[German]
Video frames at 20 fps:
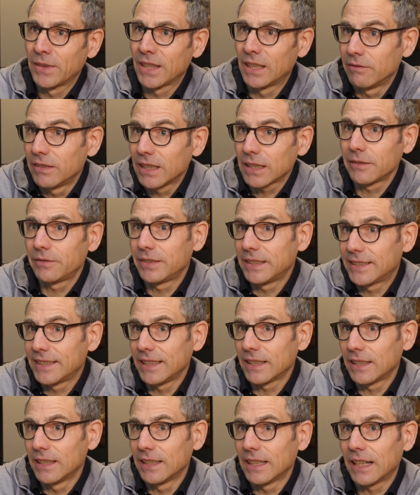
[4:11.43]
die
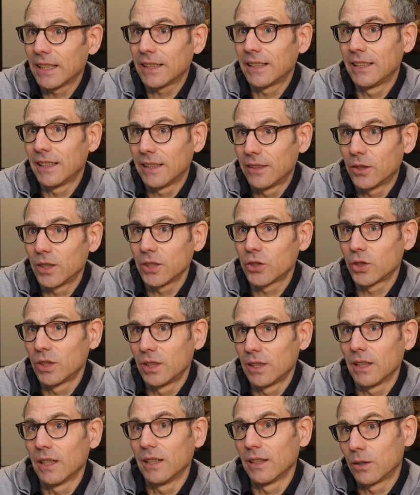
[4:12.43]
verifizierten Daten der
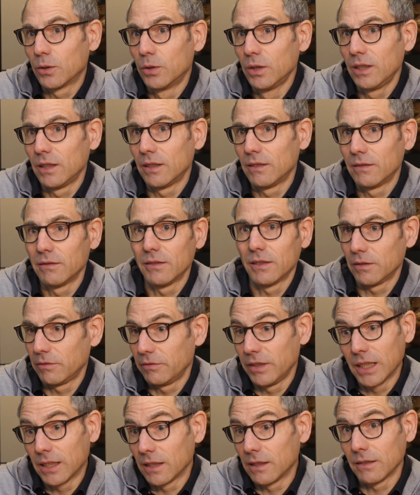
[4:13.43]
deutschen Kunden
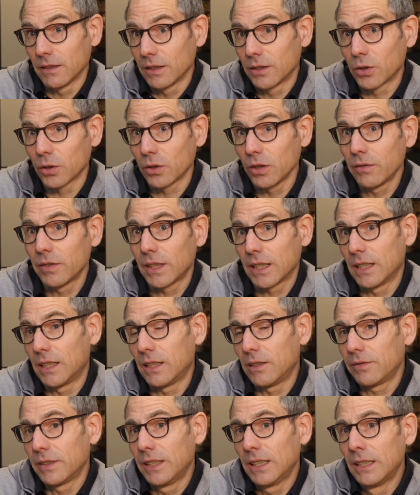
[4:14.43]
wieder
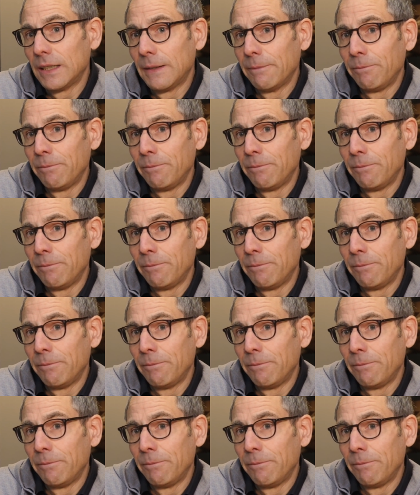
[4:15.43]
zurückverkaufen.